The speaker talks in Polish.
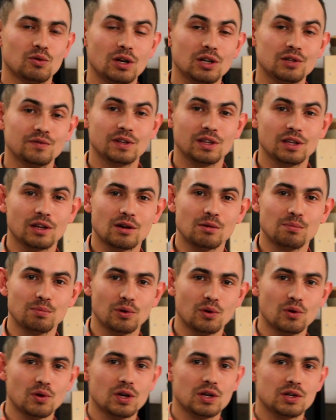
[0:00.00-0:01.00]
która świetnie
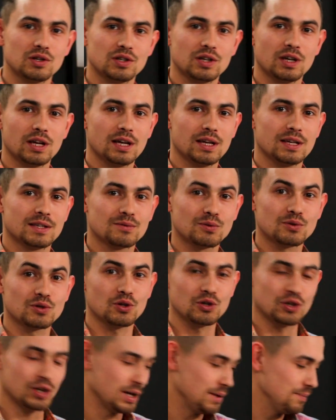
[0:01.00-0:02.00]
komponuje się z
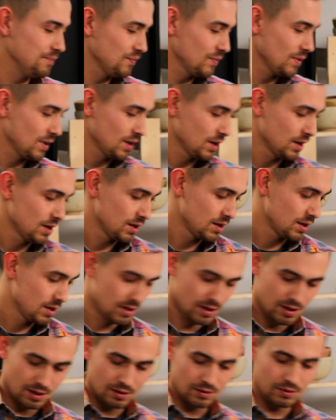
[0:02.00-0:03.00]
łososiem.
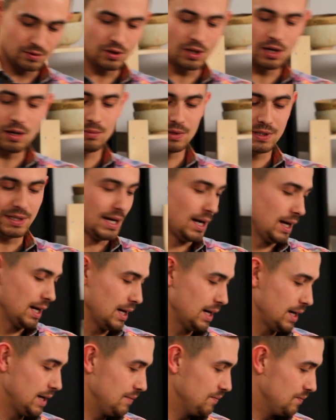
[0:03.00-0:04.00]
Dodajemy
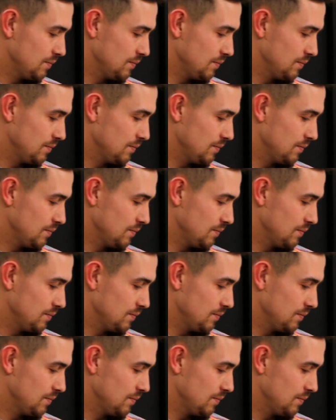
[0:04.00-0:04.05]
sake